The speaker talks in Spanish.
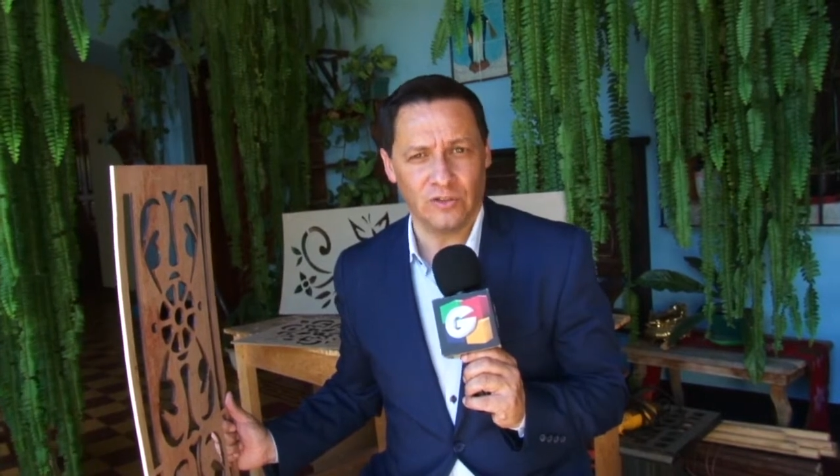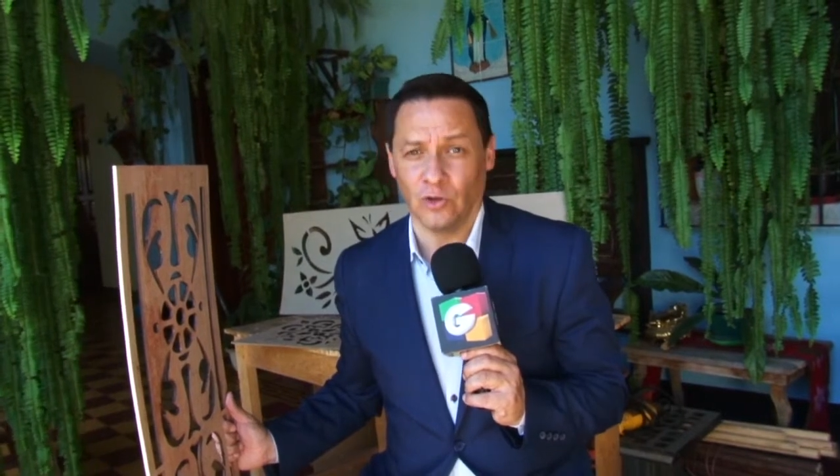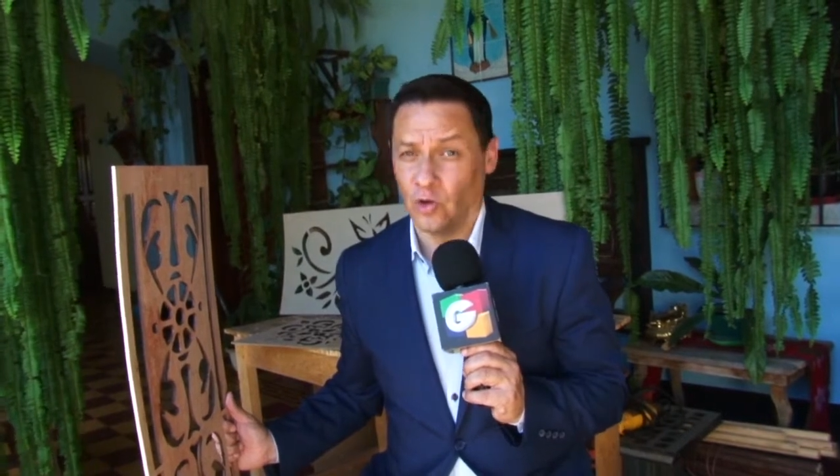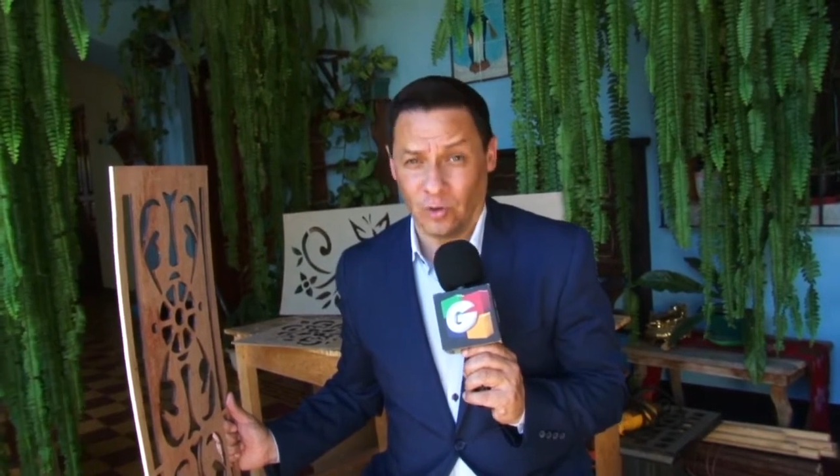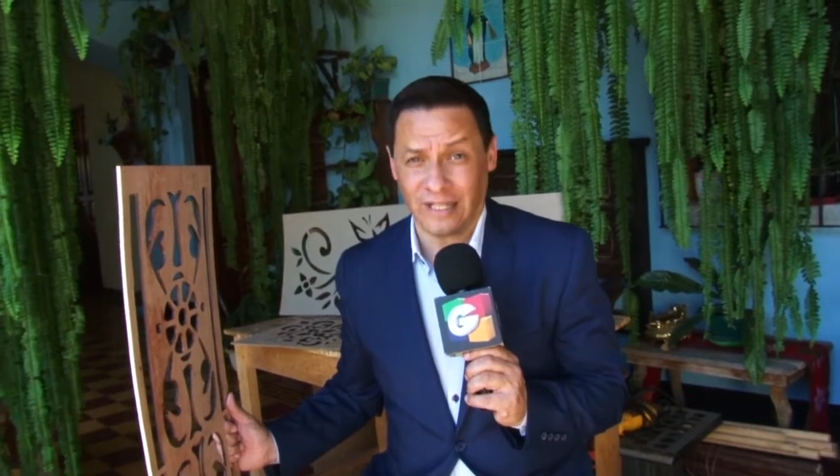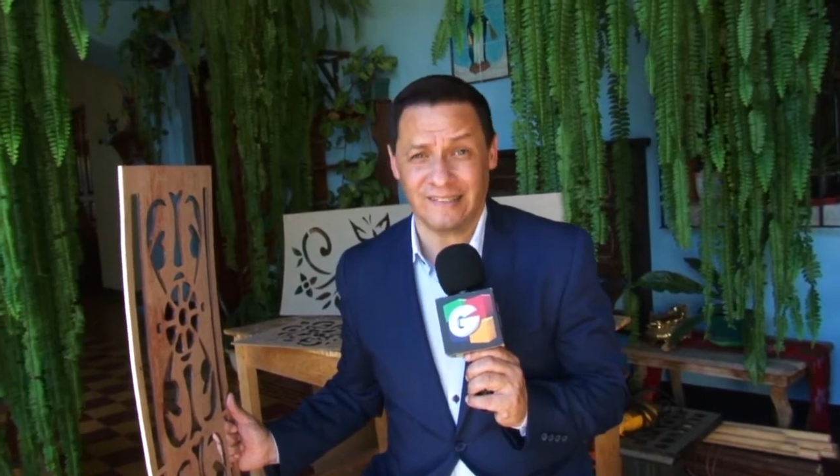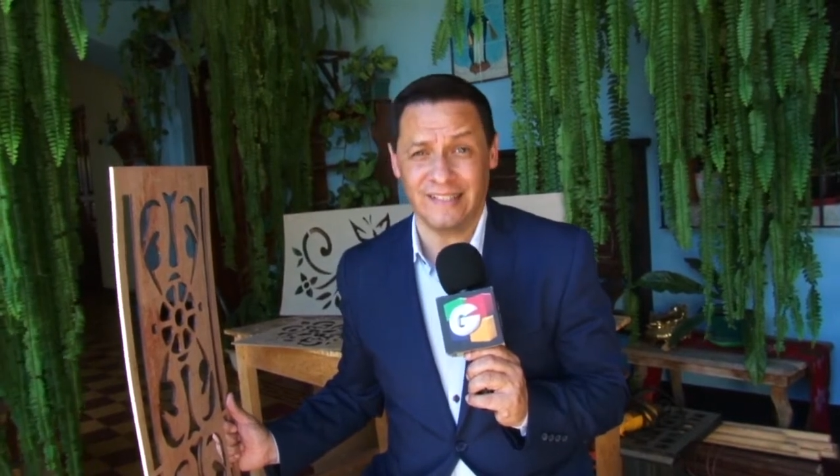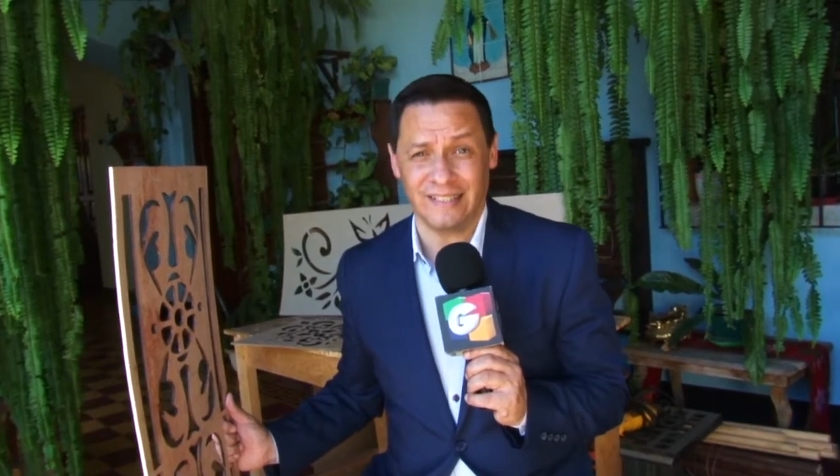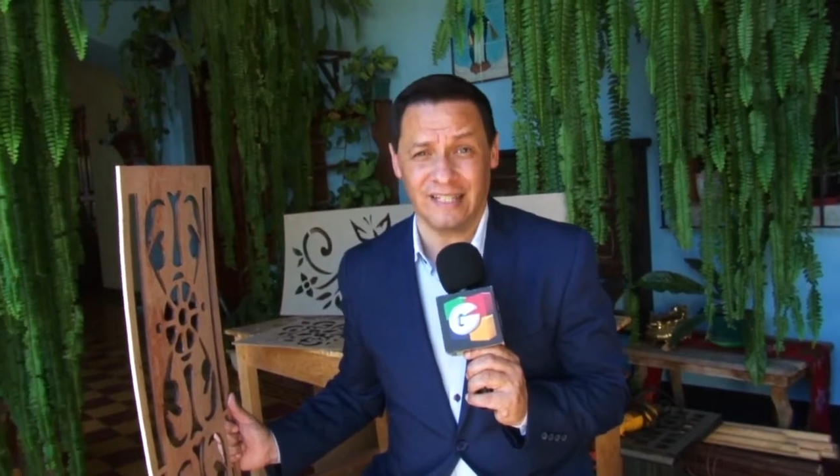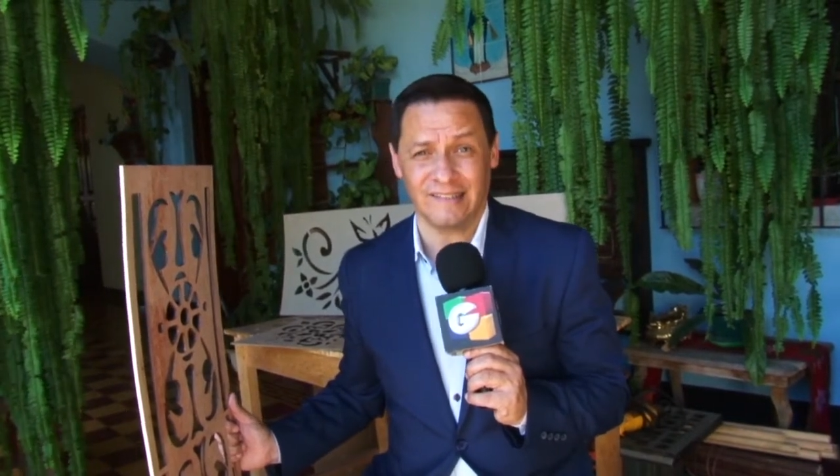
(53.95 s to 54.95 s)
Son horas
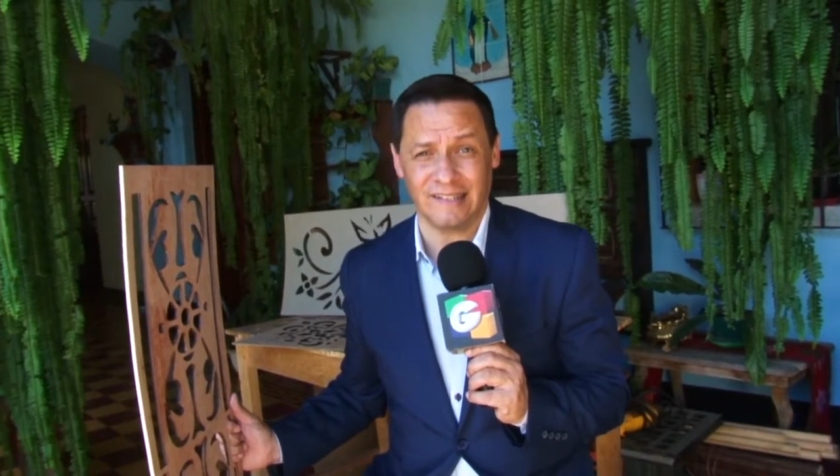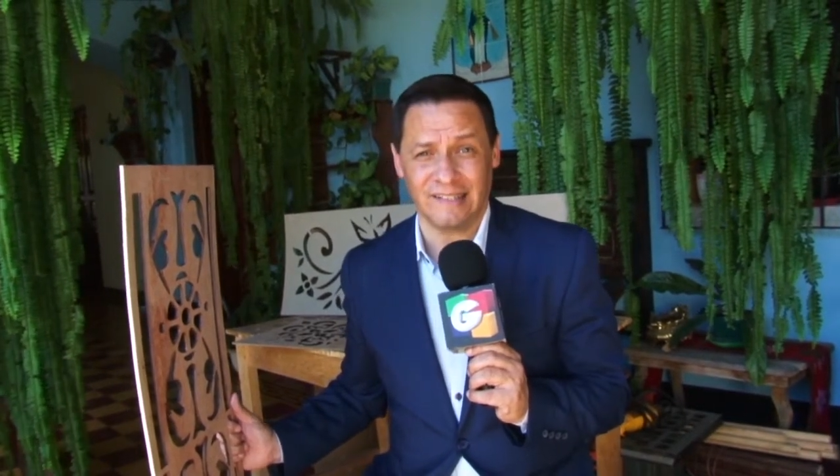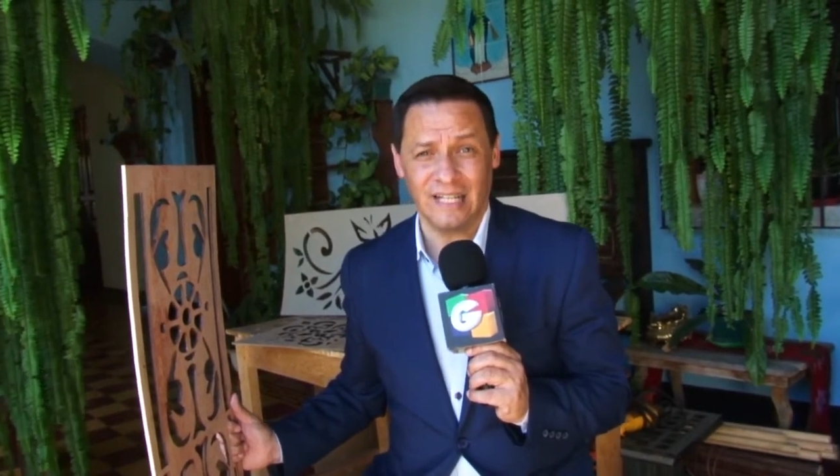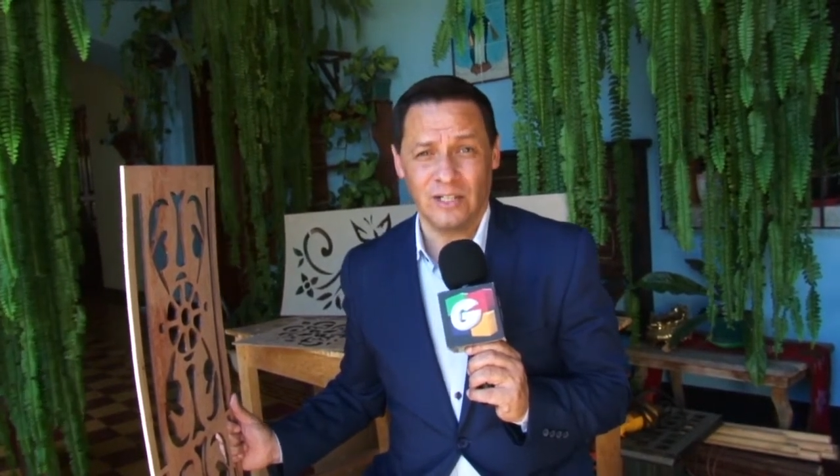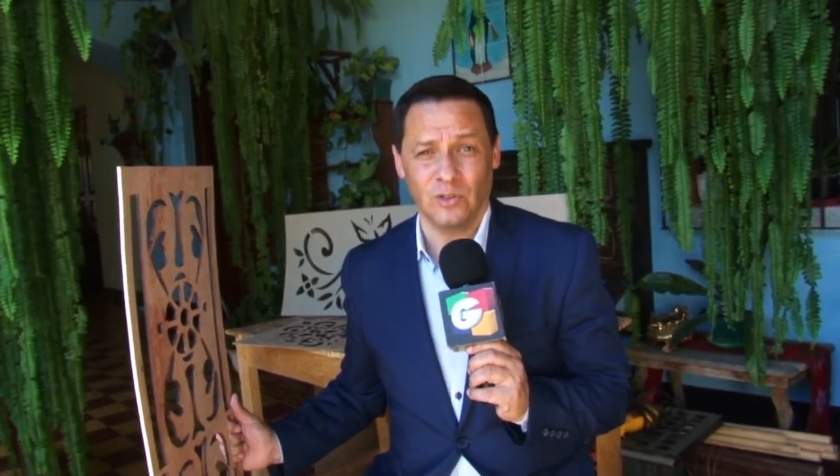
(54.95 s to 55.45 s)
intensas